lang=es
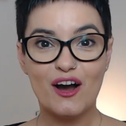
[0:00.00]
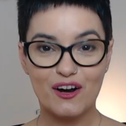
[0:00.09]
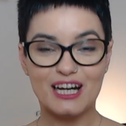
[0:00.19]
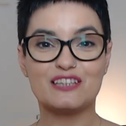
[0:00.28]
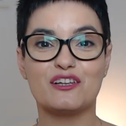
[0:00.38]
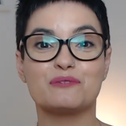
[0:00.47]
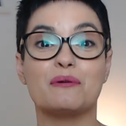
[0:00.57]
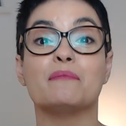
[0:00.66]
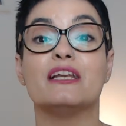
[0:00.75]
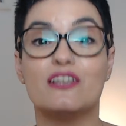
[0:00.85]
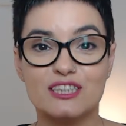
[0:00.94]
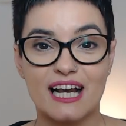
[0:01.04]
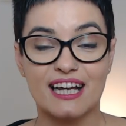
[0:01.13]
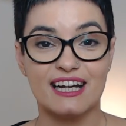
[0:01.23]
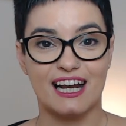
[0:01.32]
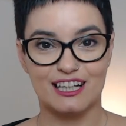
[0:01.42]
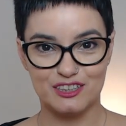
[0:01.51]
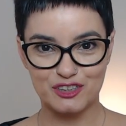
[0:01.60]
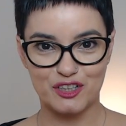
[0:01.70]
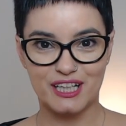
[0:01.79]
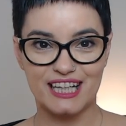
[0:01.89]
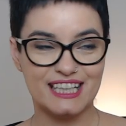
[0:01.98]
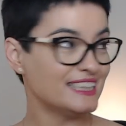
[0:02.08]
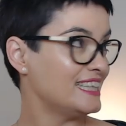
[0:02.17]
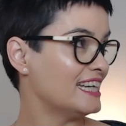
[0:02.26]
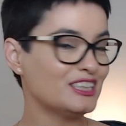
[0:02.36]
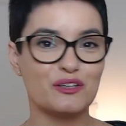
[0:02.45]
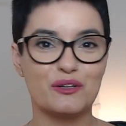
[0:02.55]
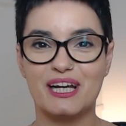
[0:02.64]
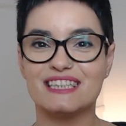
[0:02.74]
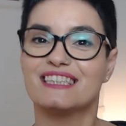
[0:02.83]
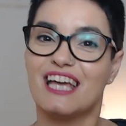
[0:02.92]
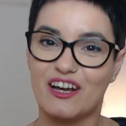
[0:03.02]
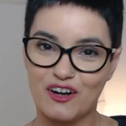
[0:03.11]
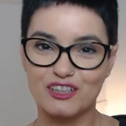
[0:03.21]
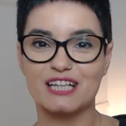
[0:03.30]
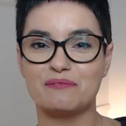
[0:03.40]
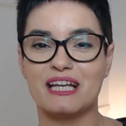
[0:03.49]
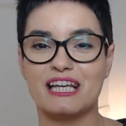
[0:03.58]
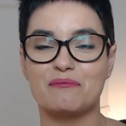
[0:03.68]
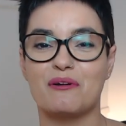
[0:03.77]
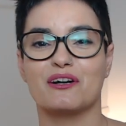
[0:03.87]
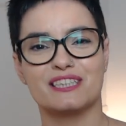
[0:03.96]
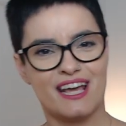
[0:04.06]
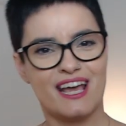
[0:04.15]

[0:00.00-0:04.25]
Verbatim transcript: Hola a todos, bienvenidos al canal. Yo soy Chris y esto es de Cosas Varias Vlogs.